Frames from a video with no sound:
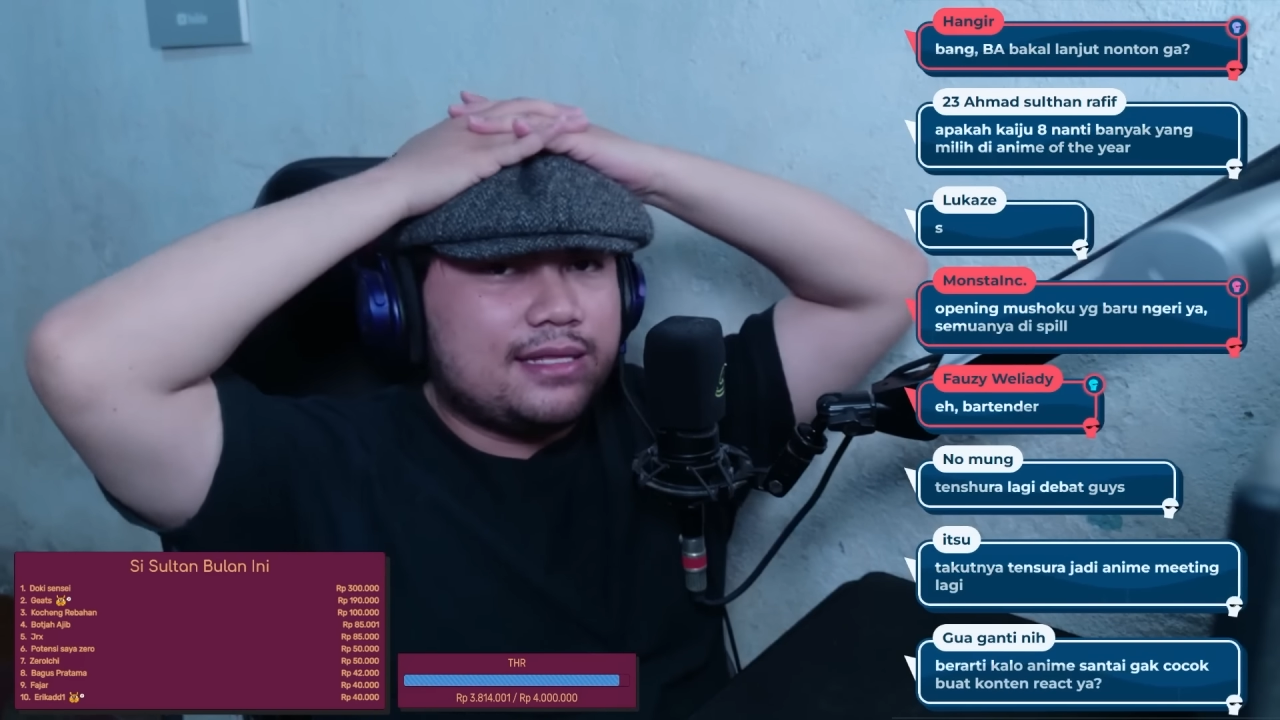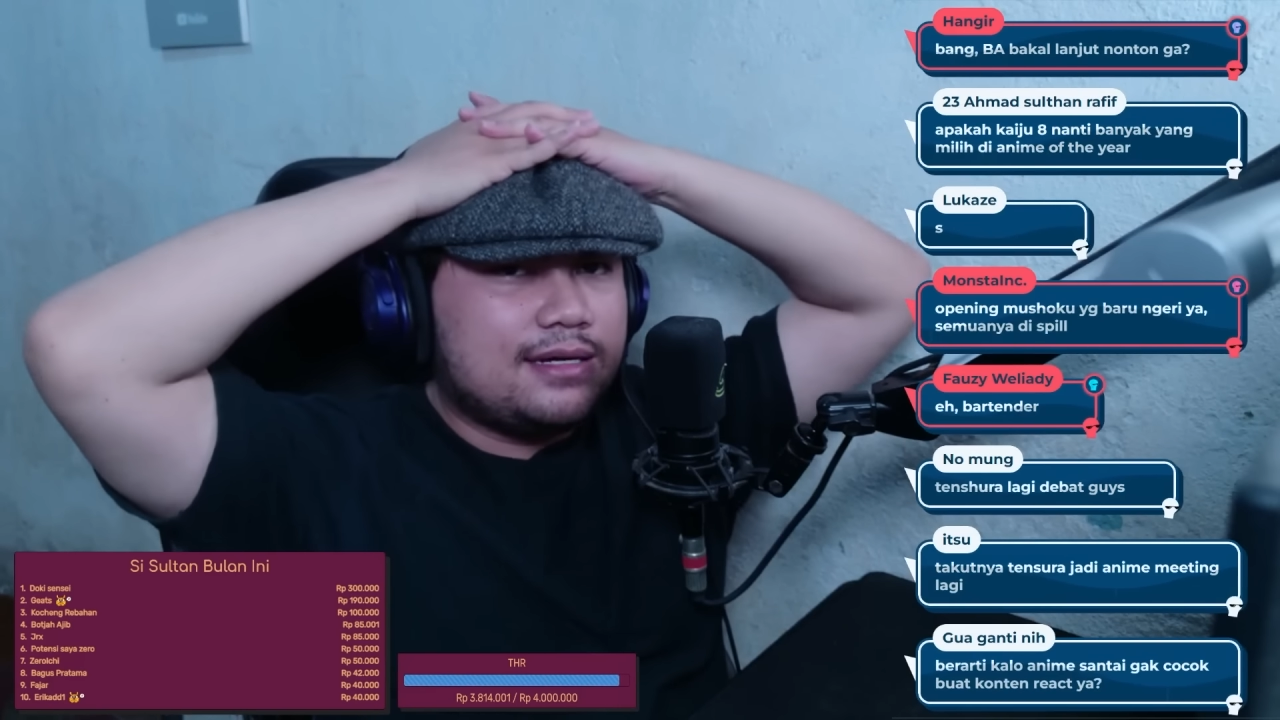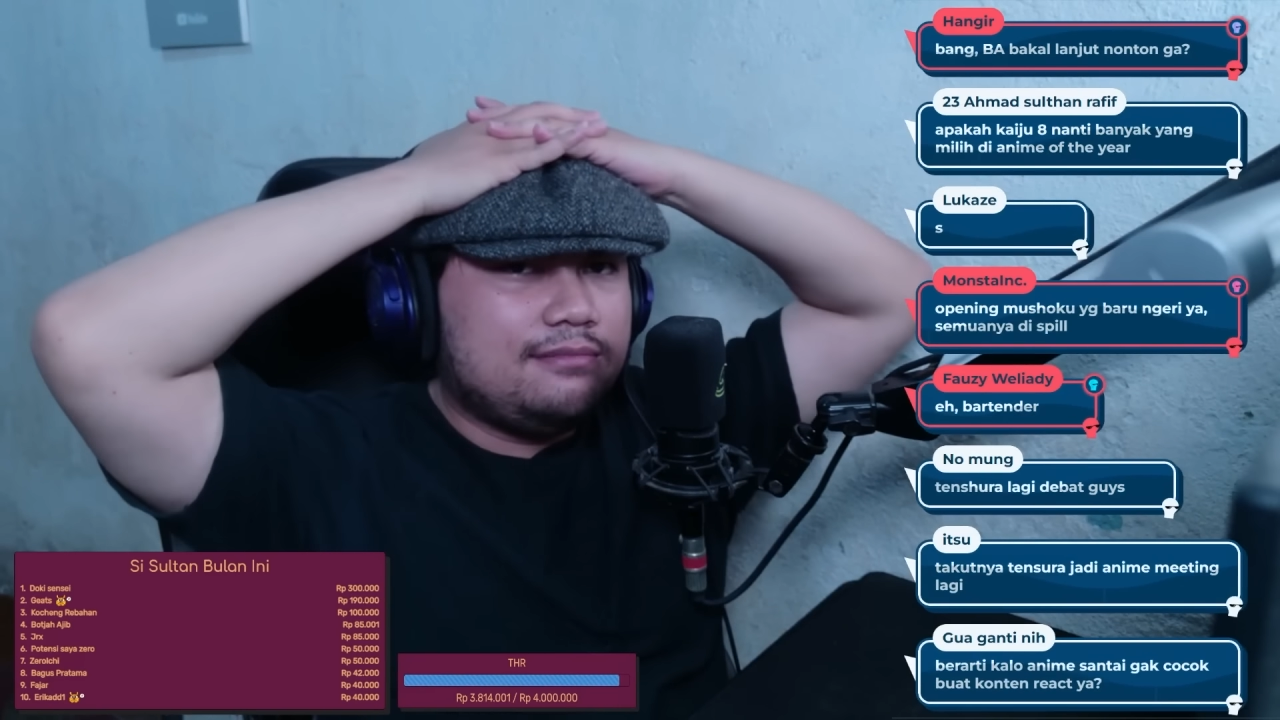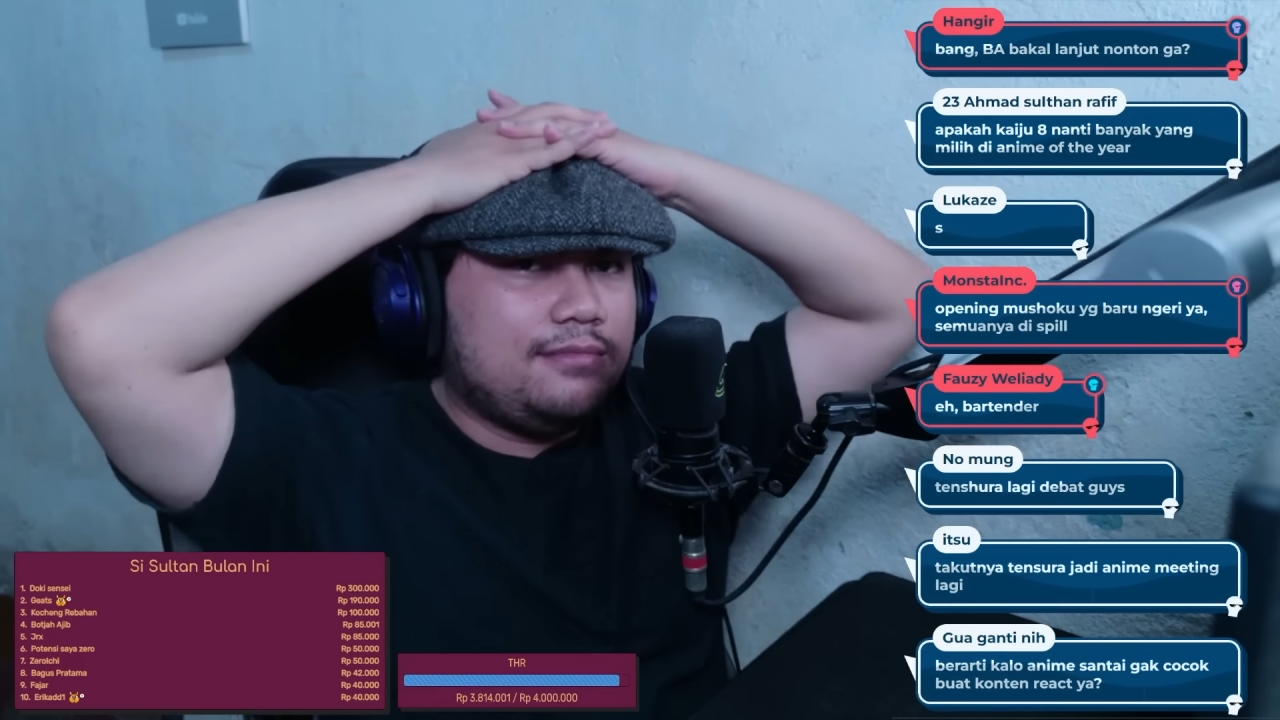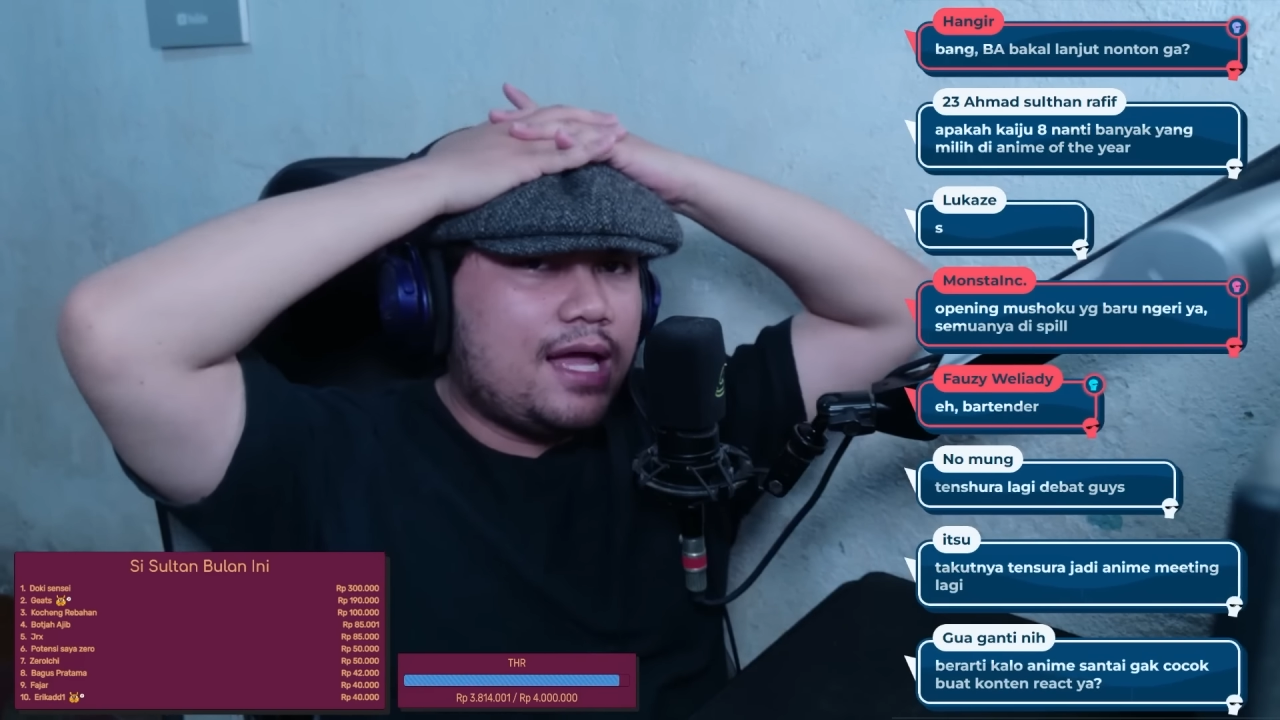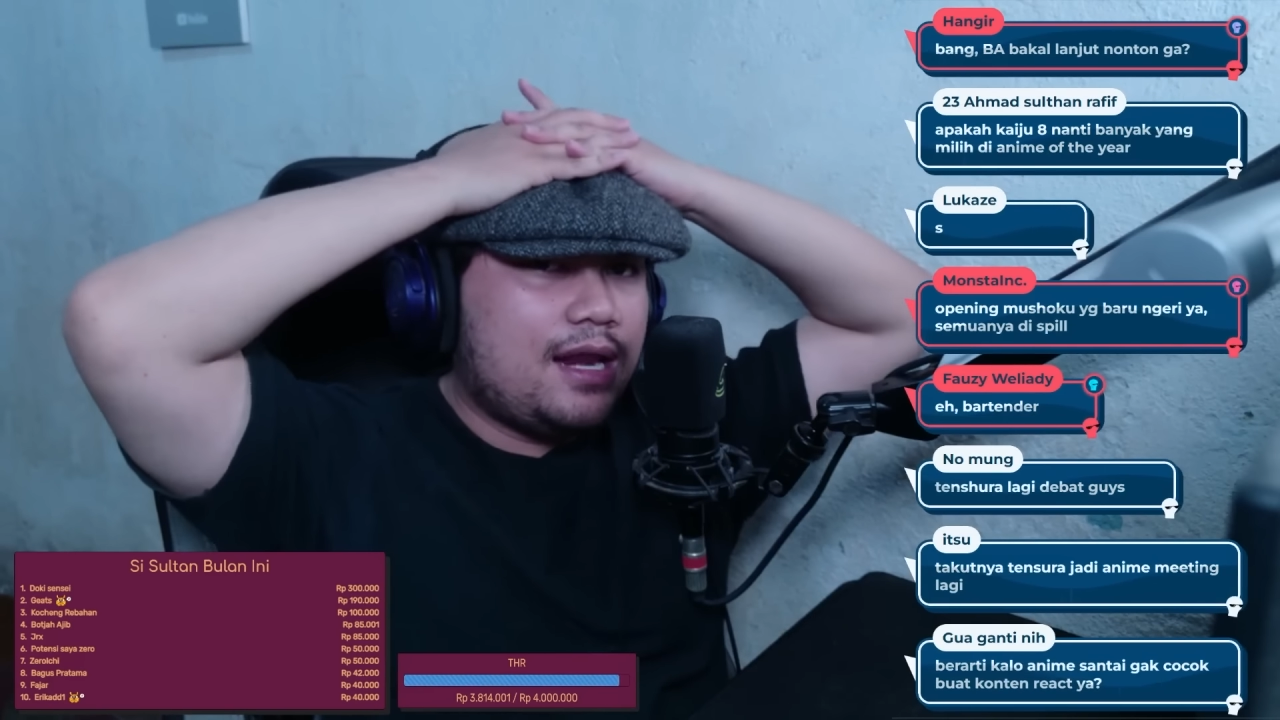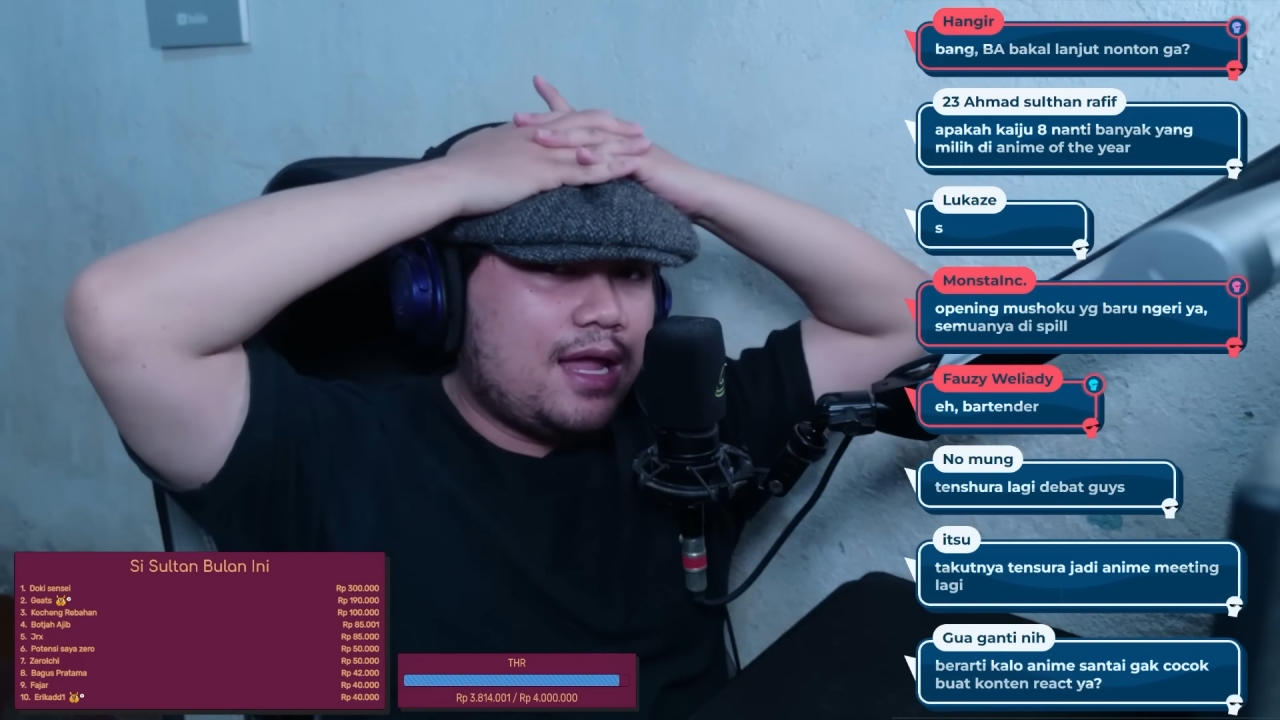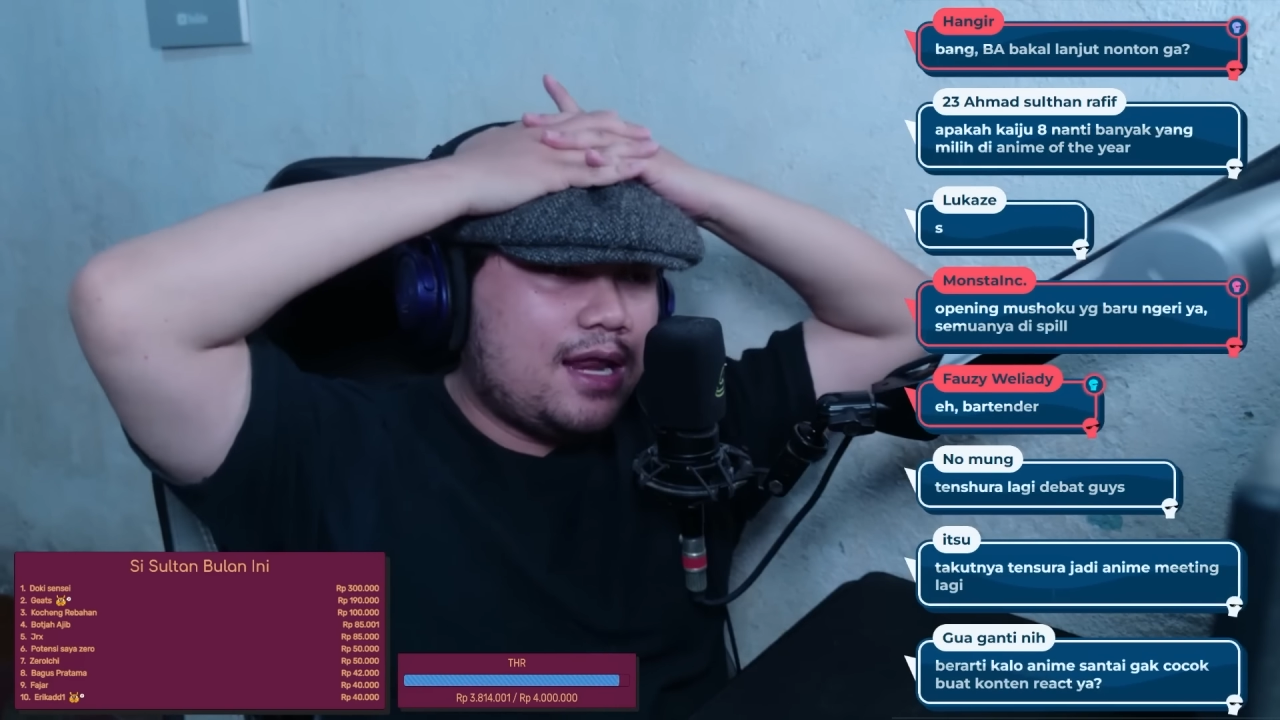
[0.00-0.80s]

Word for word: datang kembali